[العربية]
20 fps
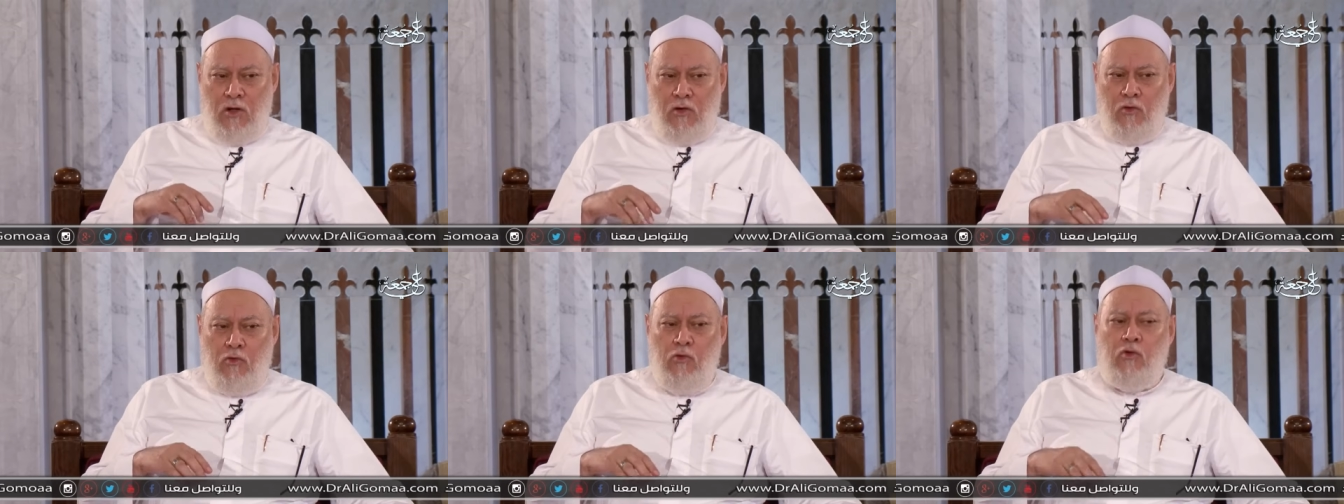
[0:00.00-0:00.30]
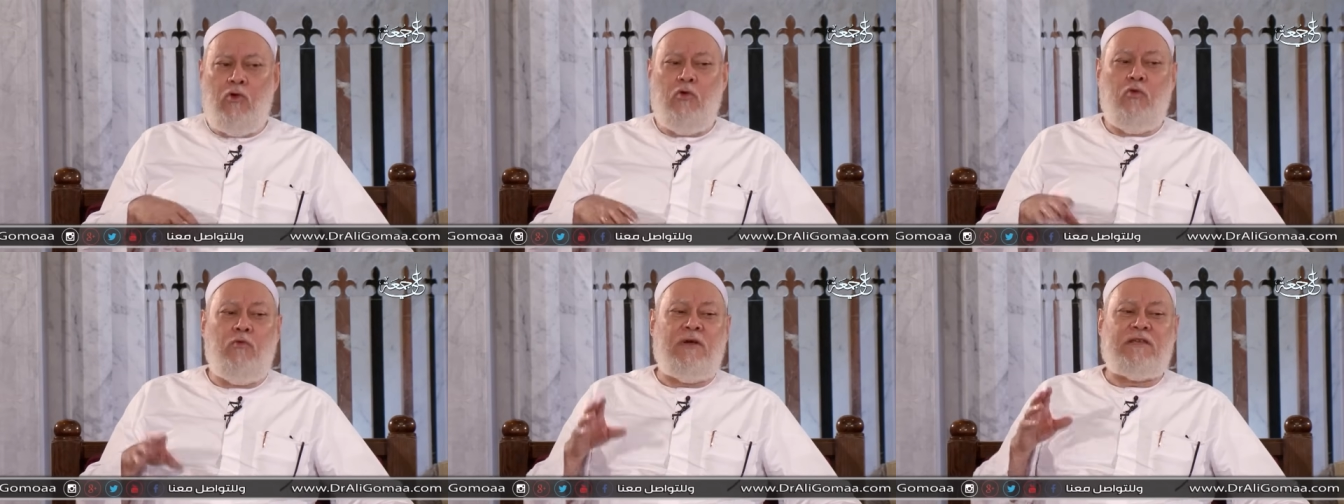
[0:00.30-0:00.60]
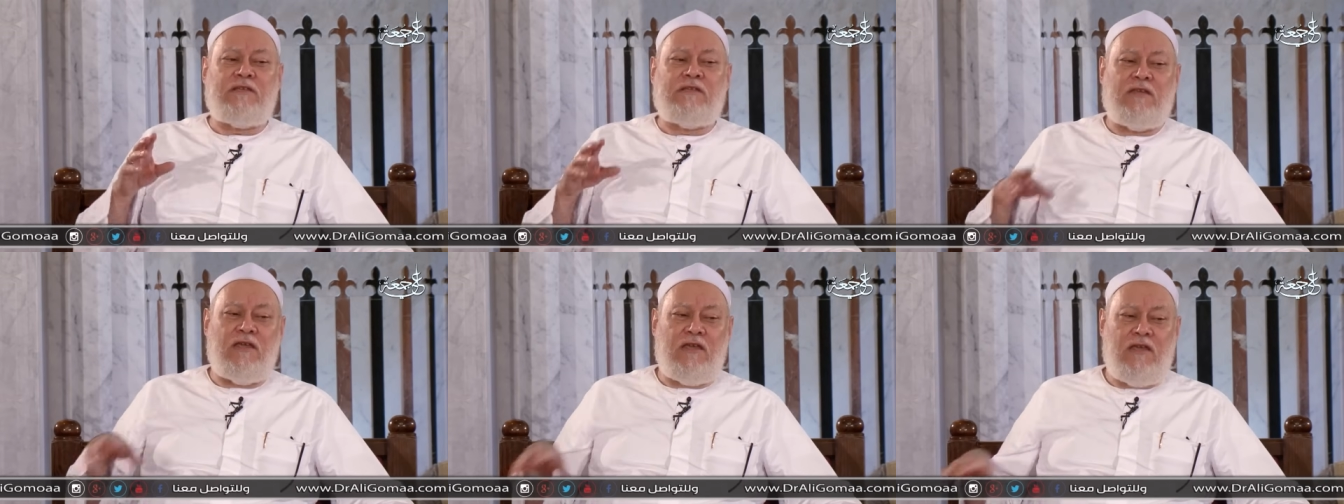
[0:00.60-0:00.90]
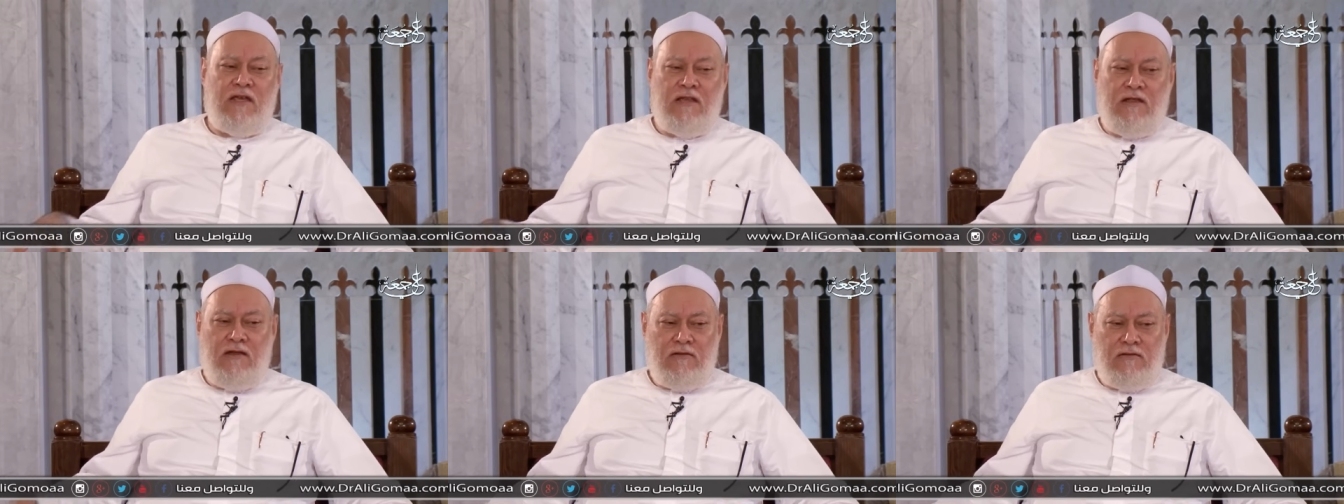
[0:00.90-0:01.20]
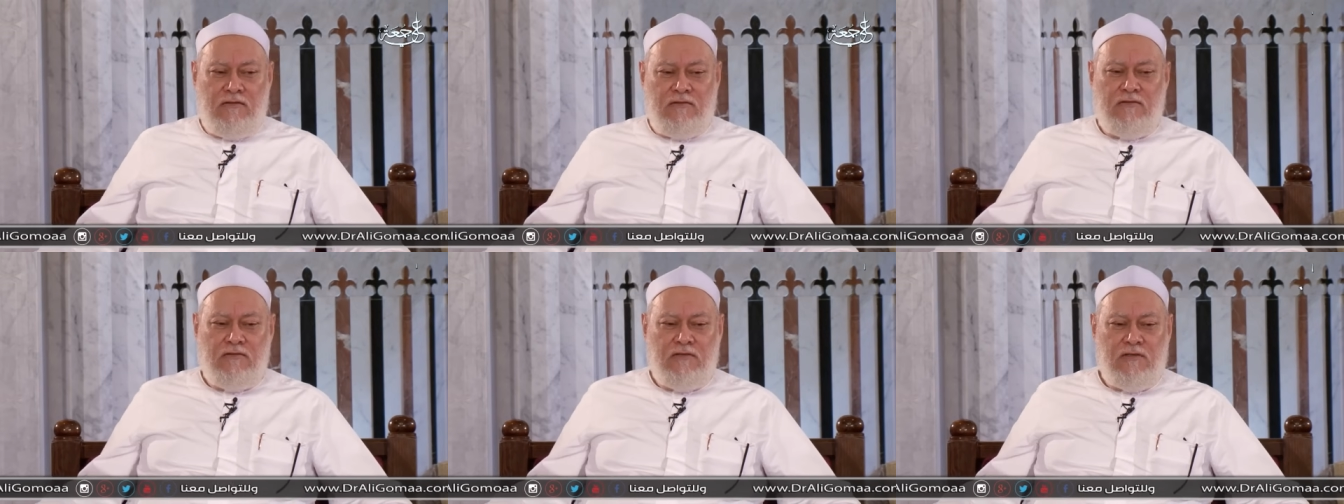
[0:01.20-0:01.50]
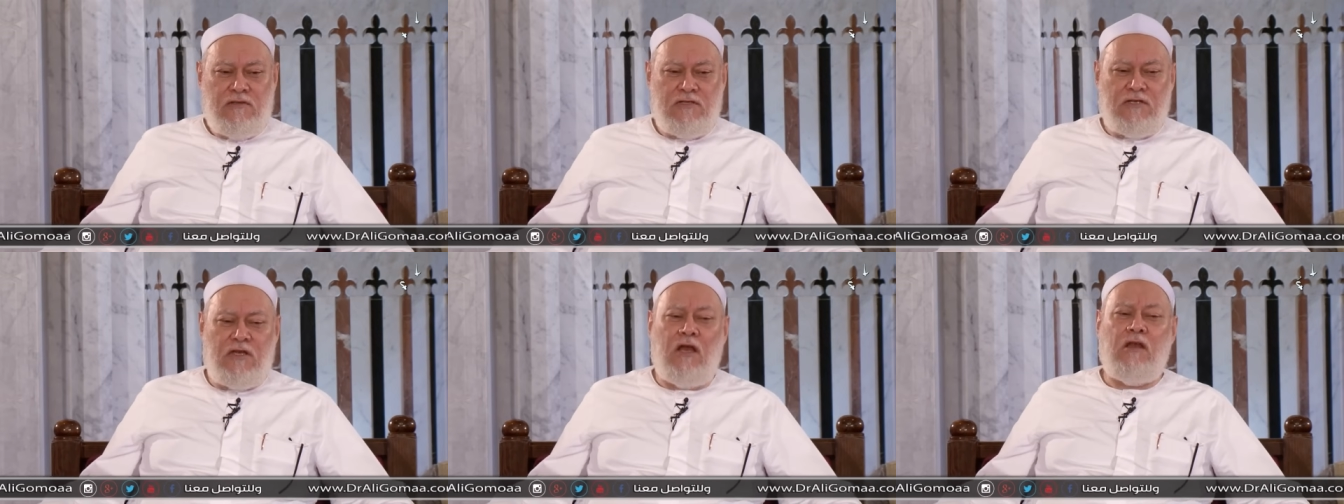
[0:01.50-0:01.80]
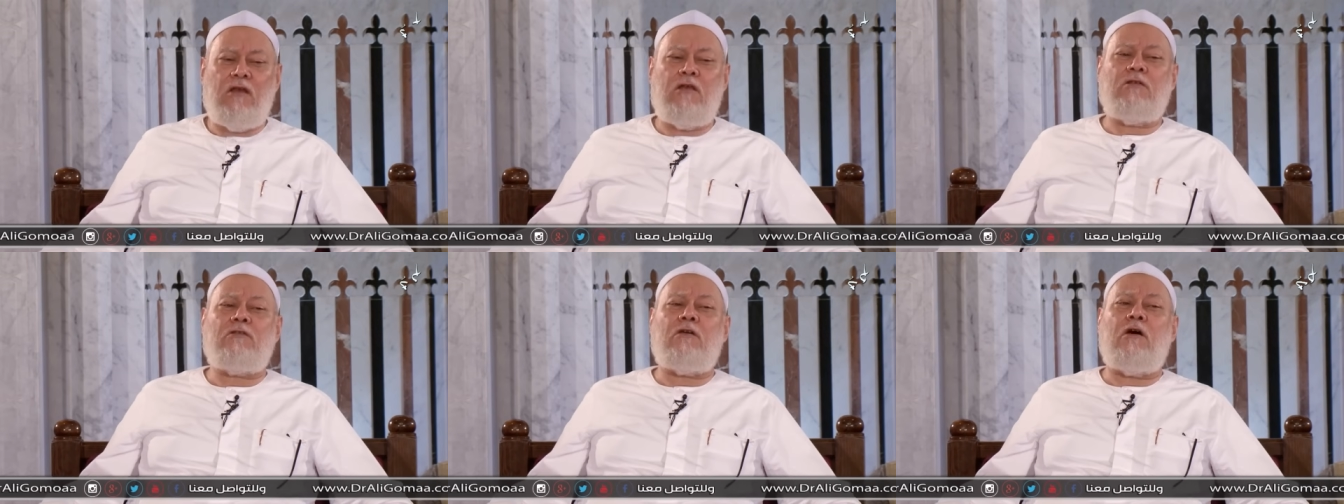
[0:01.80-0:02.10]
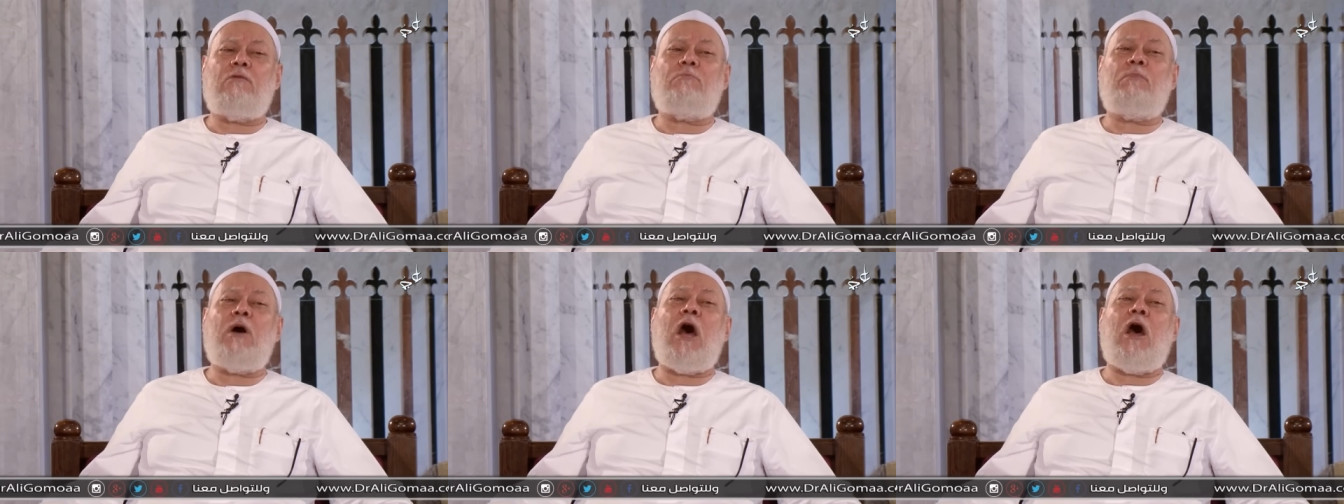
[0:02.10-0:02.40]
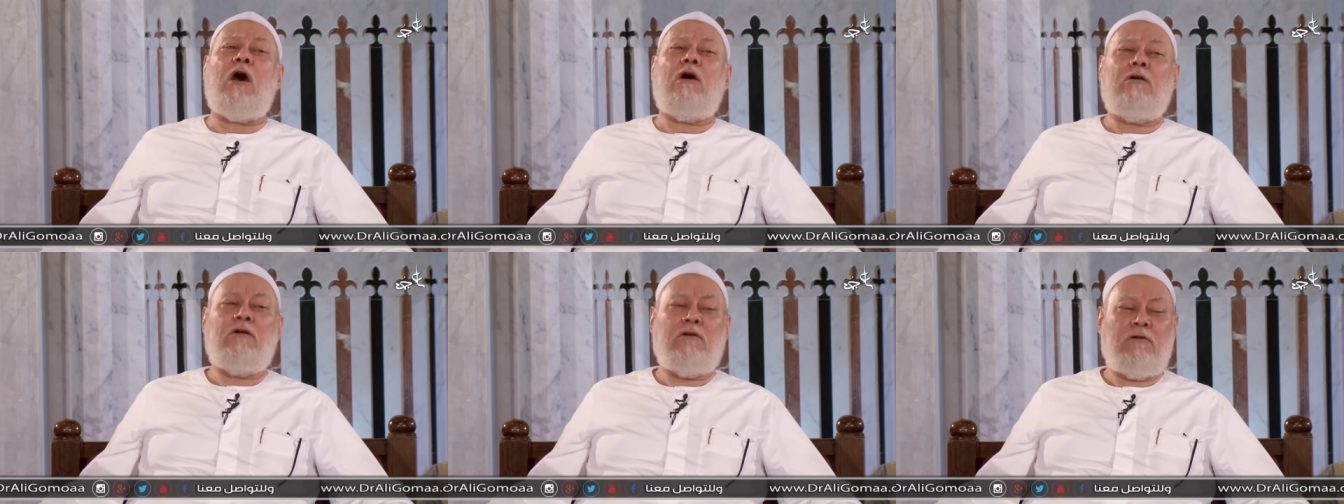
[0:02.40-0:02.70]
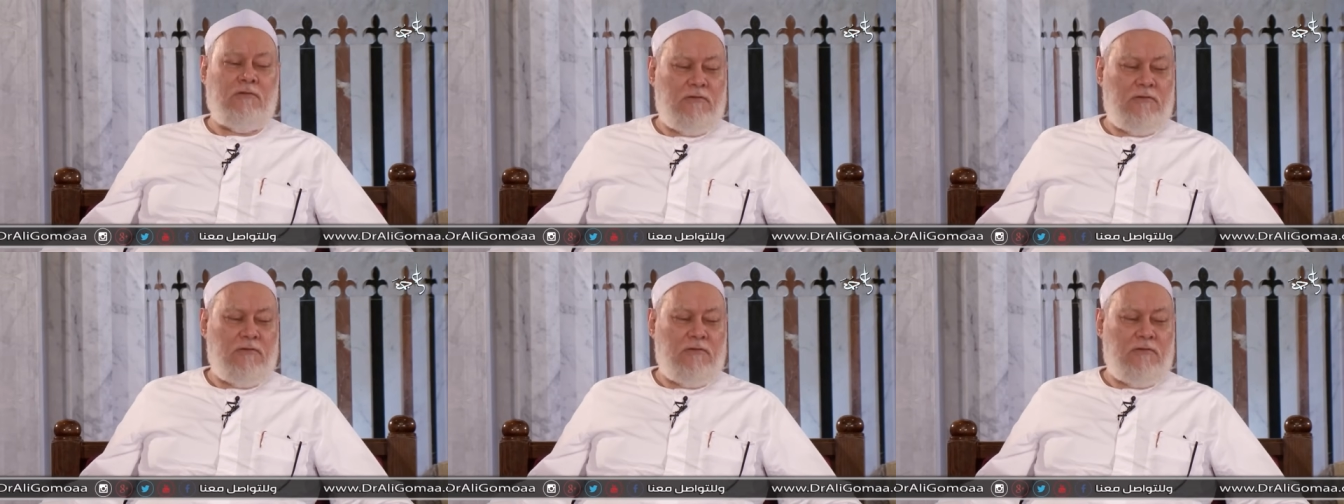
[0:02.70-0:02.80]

قولوا بس كده صليت اربعه